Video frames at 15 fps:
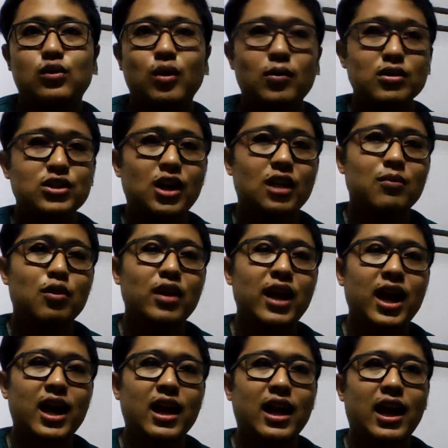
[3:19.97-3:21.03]
ตัววงจรพวก
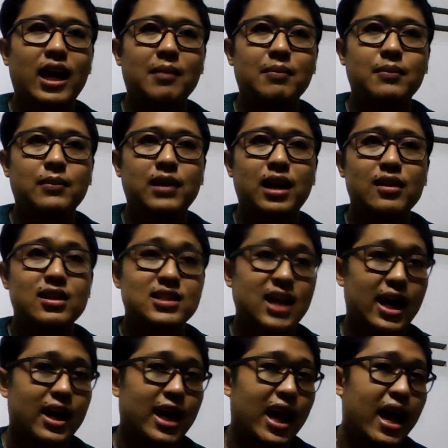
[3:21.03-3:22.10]
นี้นะครับ เราจะ
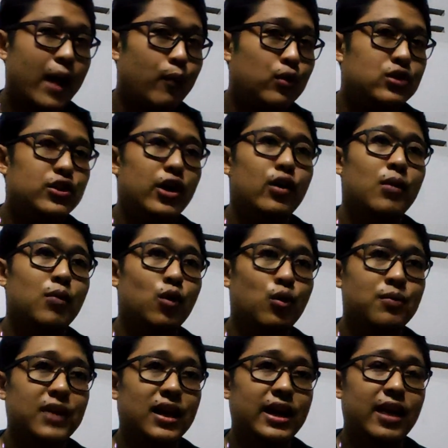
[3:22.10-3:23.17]
ใช้แค่วงจรควบคุ
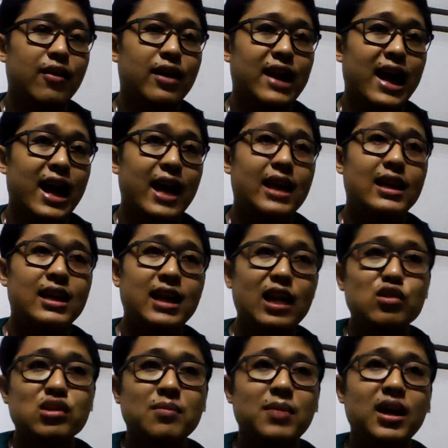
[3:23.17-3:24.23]
มอย่างเดียวก็ได้ หรือ
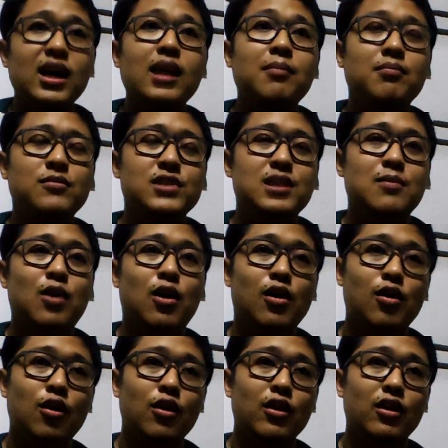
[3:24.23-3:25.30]
เราจะเพิ่มสมอง
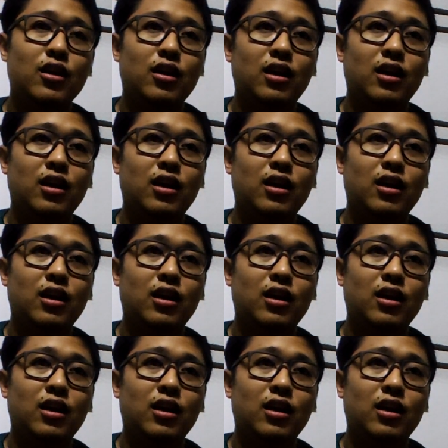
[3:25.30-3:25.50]
กล